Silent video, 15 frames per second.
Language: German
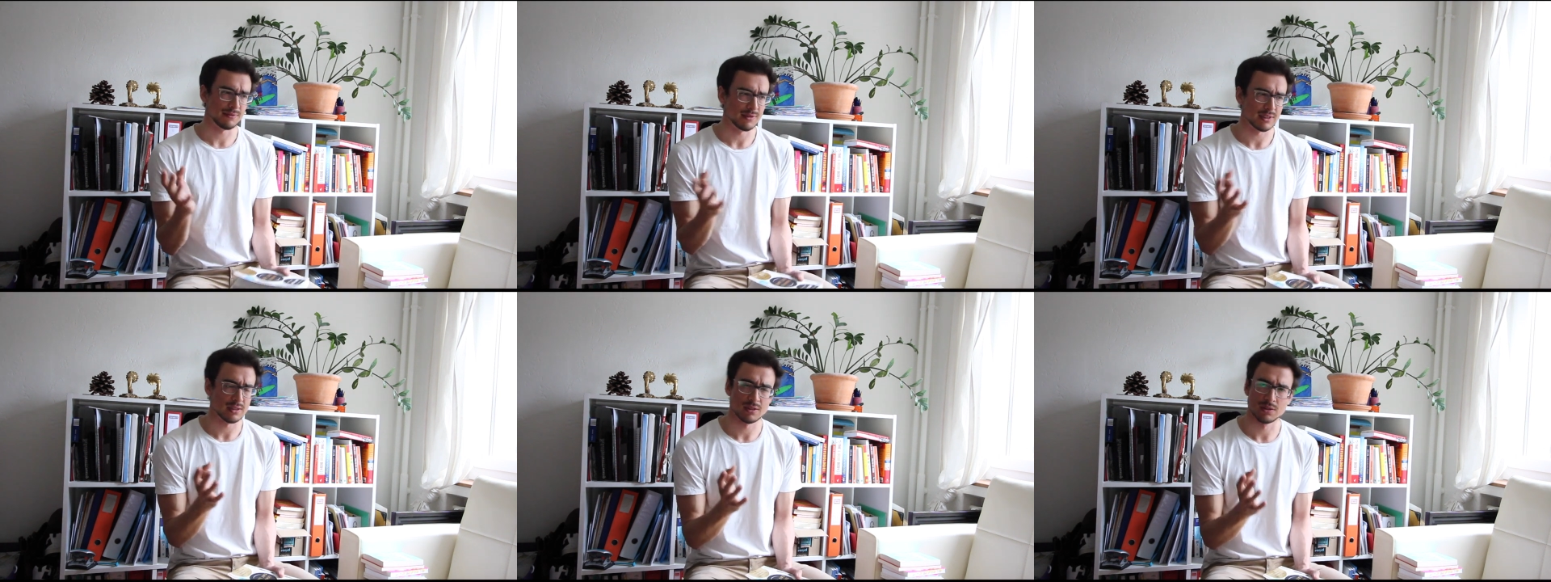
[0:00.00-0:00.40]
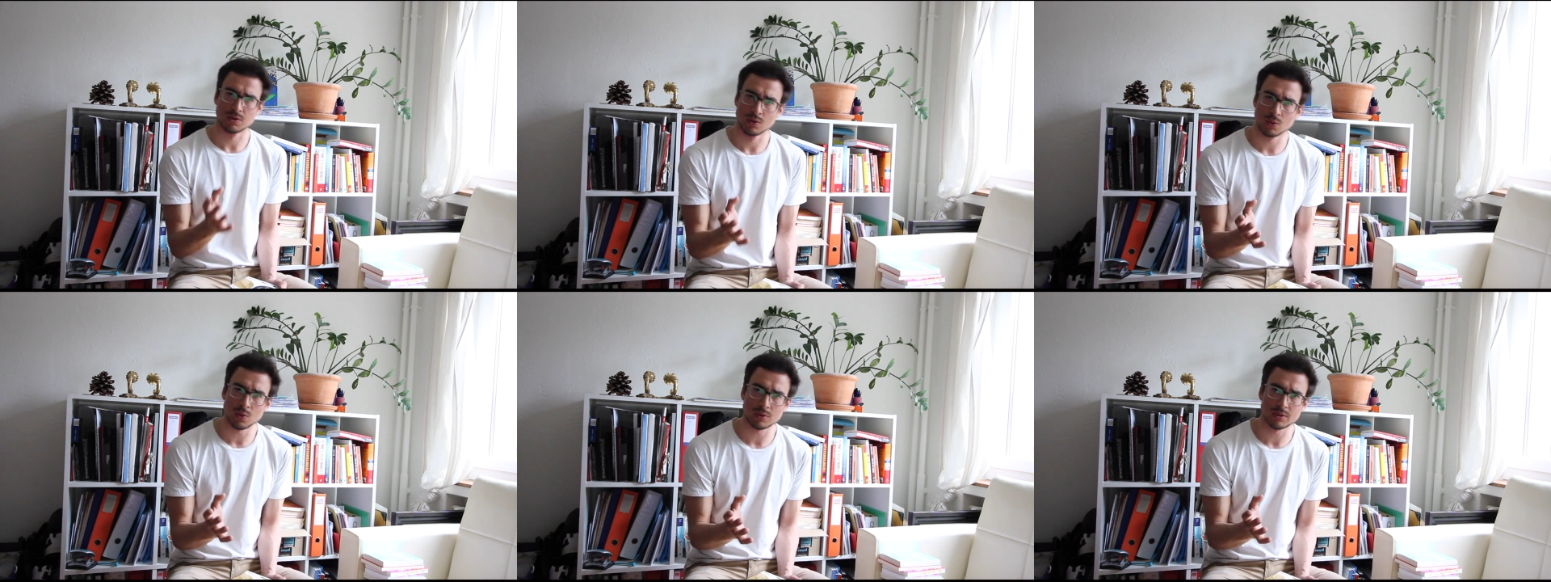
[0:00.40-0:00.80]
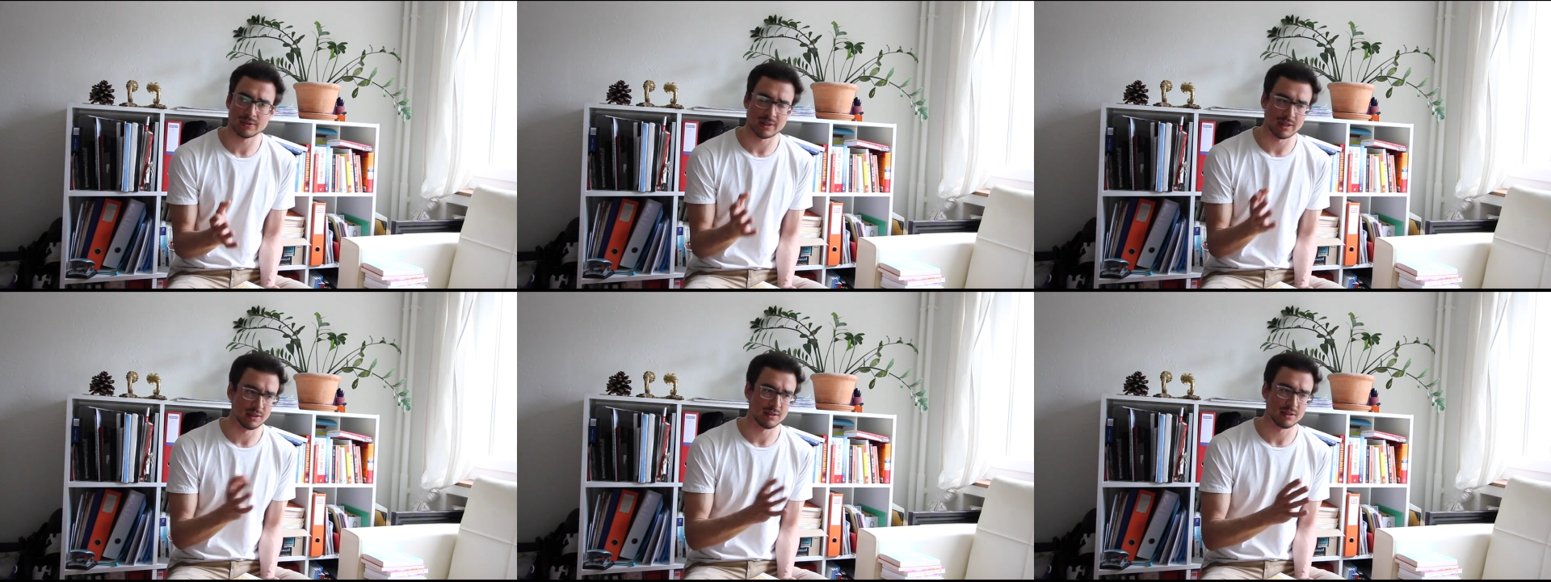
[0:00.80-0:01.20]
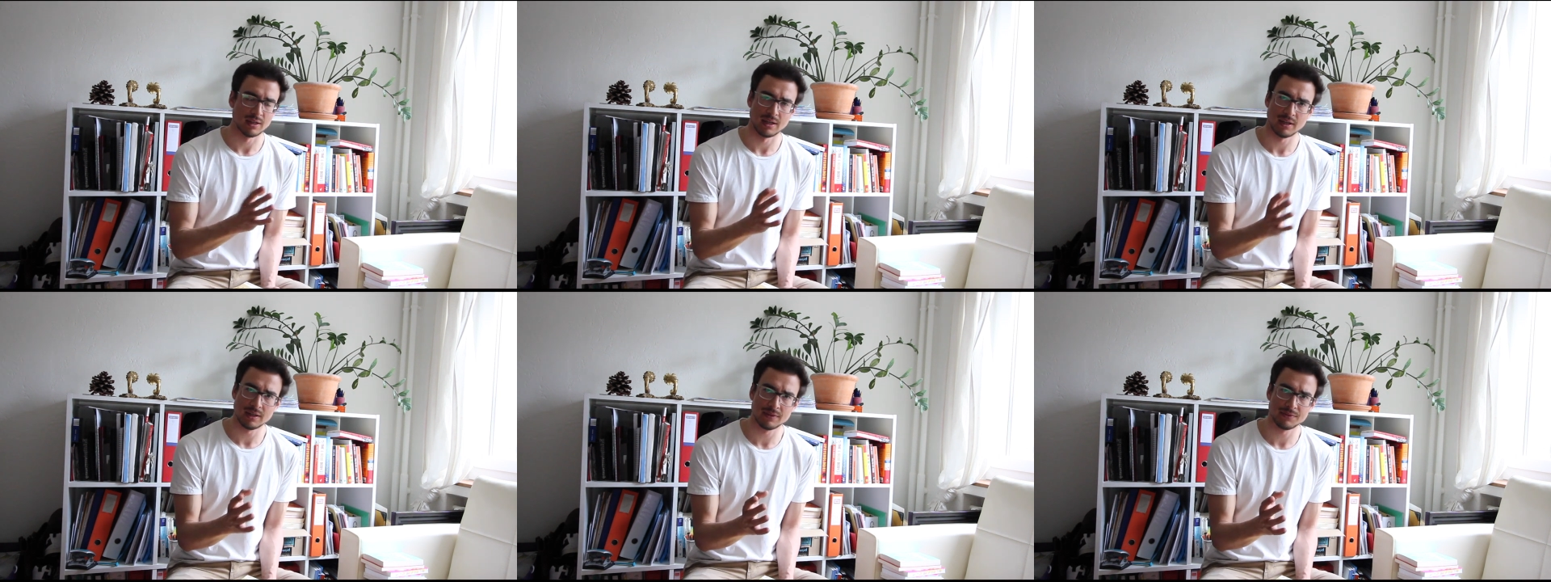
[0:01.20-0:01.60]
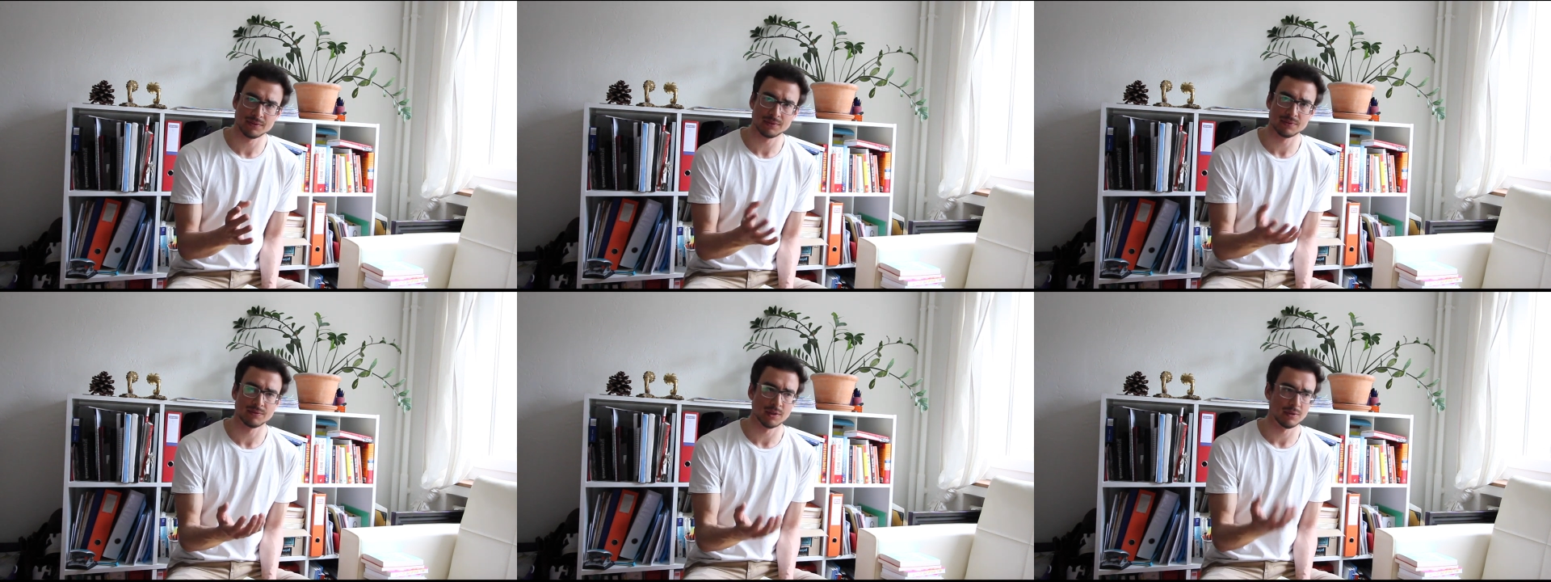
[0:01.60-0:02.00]
was ist los, kann ich dir
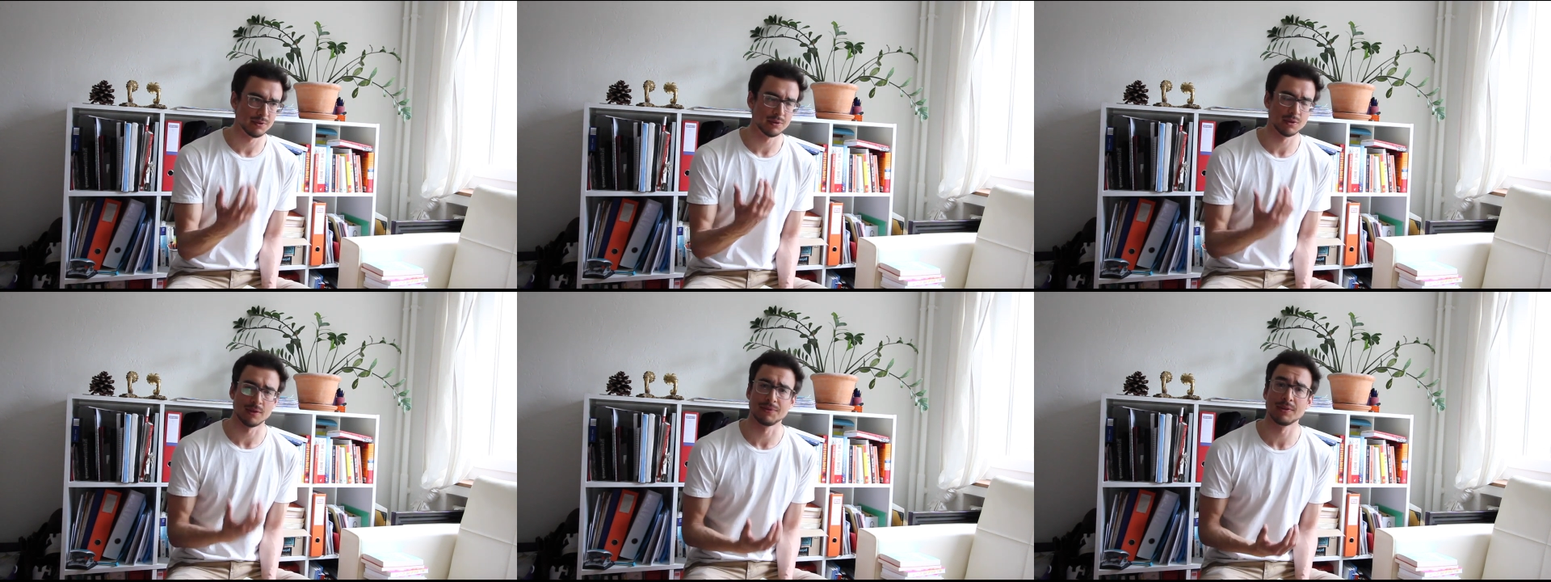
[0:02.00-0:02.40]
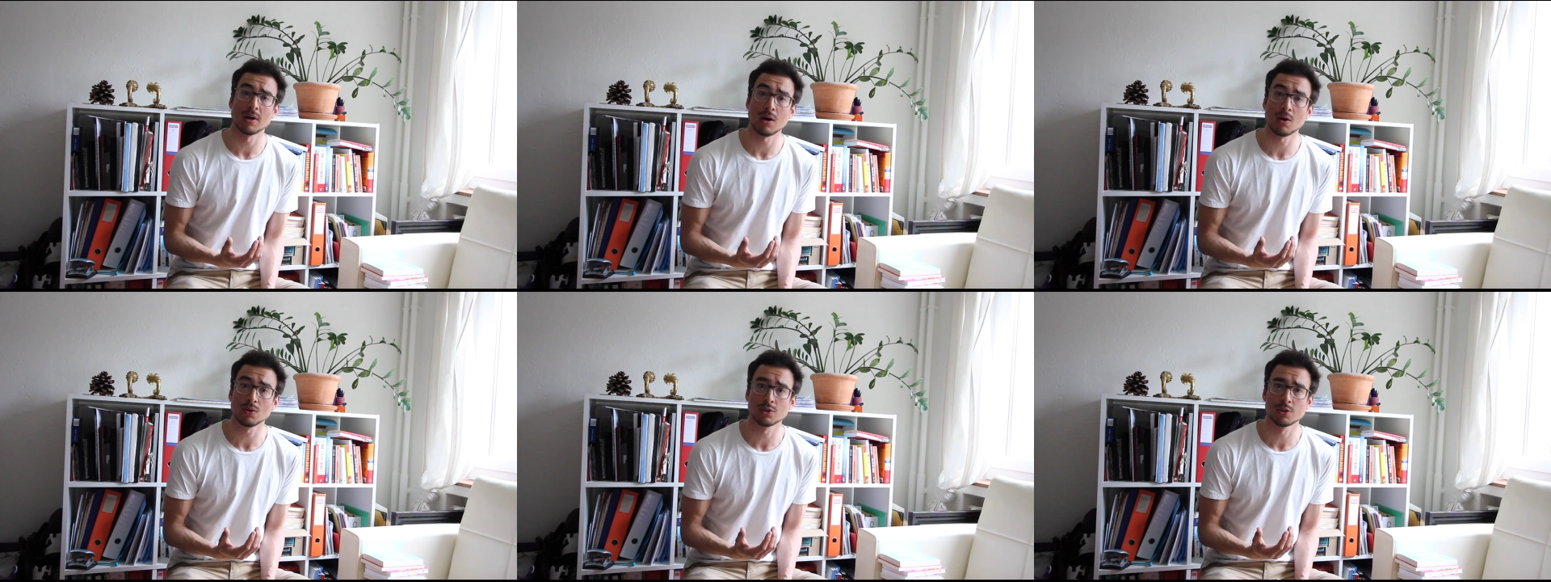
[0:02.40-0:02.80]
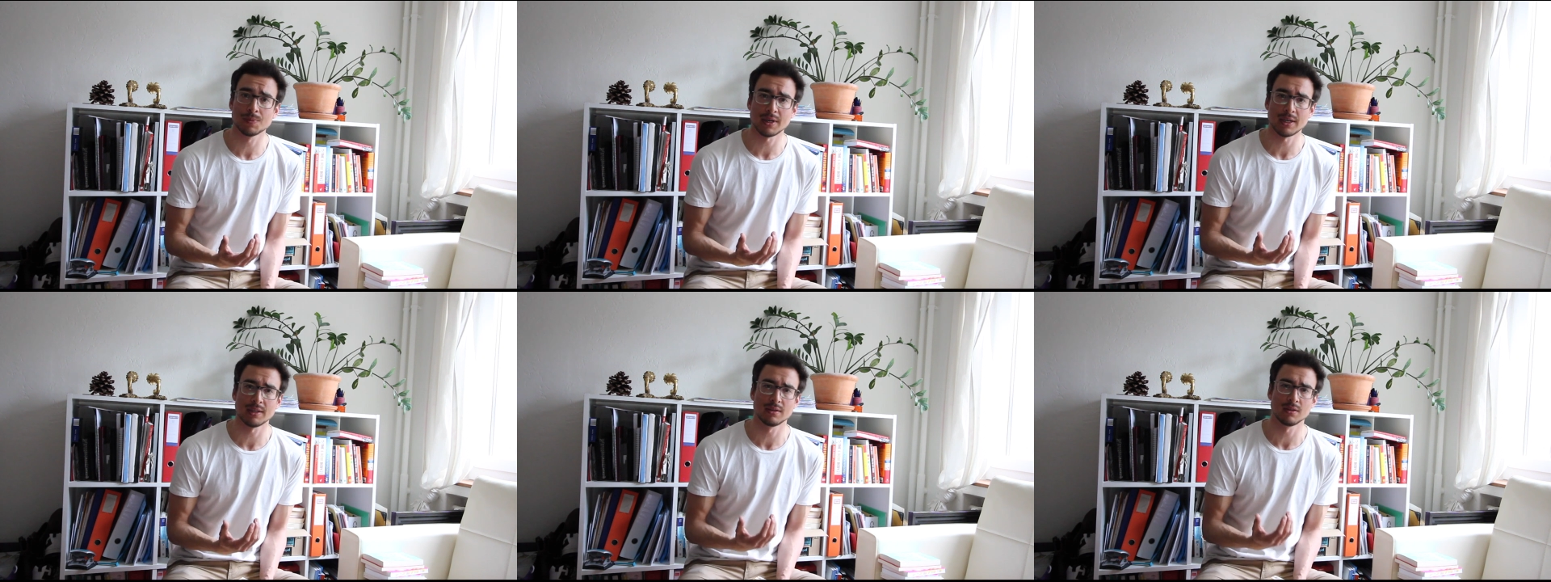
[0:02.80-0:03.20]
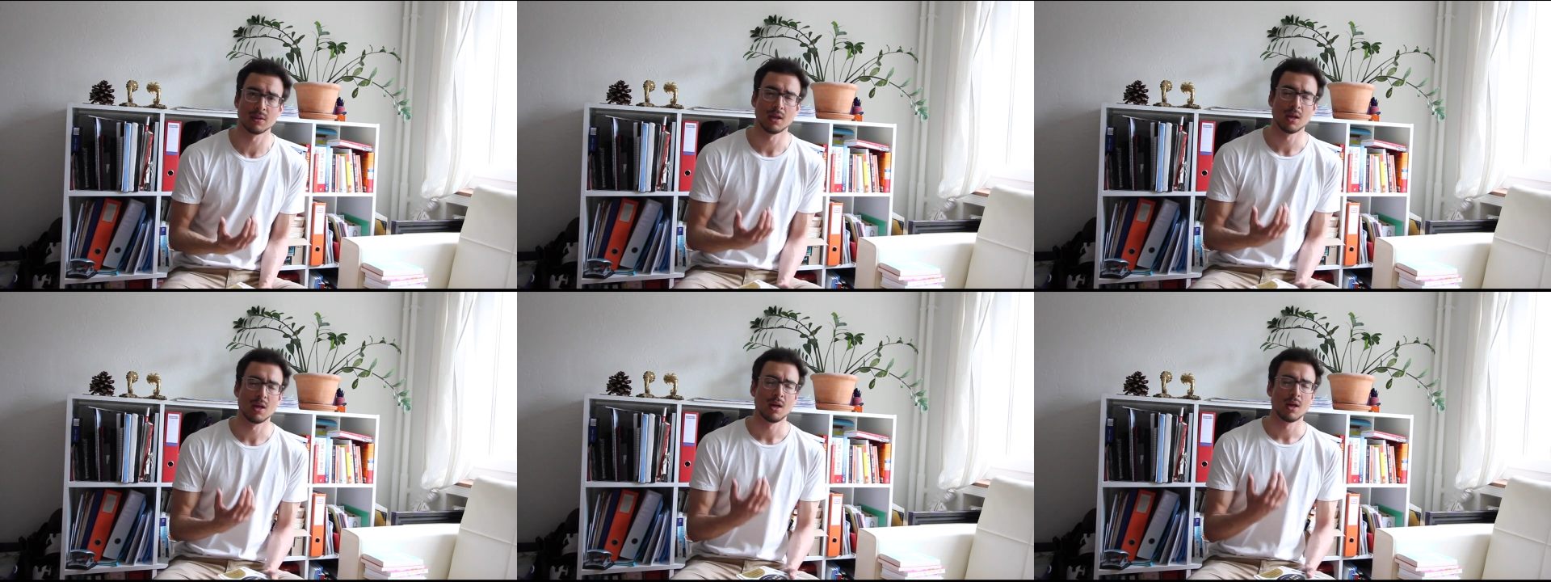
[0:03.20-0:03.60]
helfen, wollen wir unter vier Augen sprechen?